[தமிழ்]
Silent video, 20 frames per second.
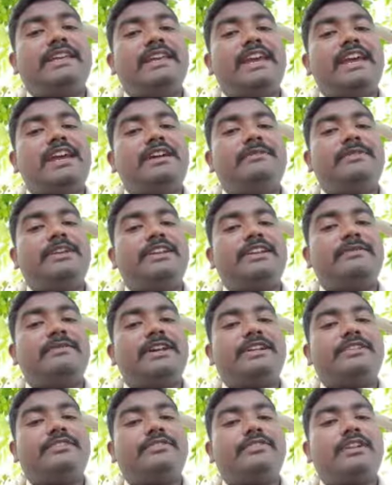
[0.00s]
ஏ அப்படிங்கிற
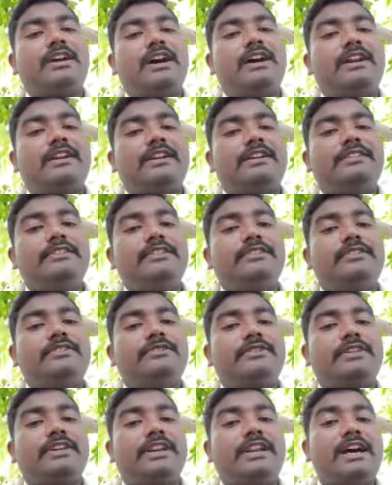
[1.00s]
மேட்ரிக்ஸோட ஆர்டர் எழுதிடணும்
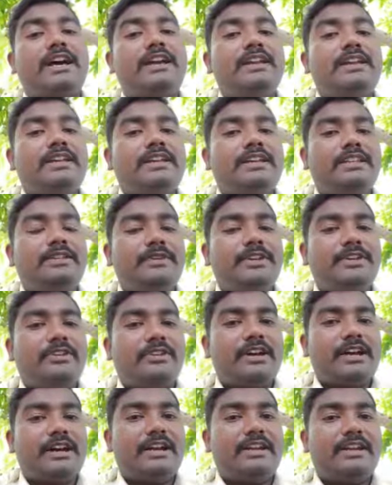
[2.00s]
ஓகேங்களா இது
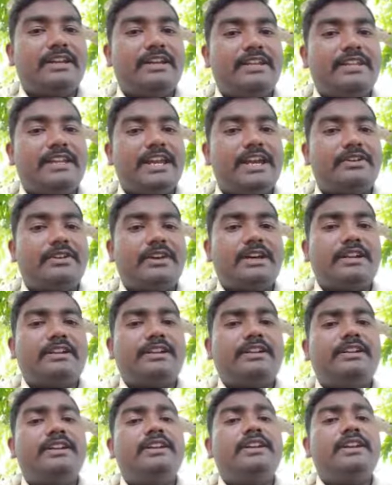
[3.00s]
பியோட ஆர்டர் இது ஏயோட
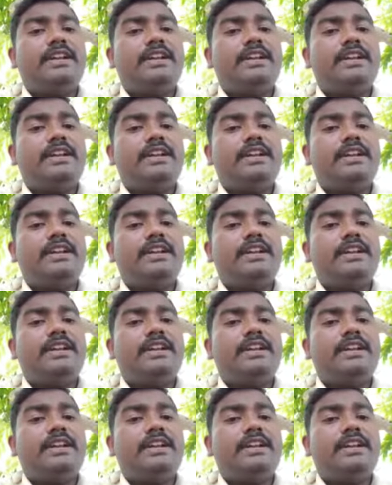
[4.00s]
ஆர்டர்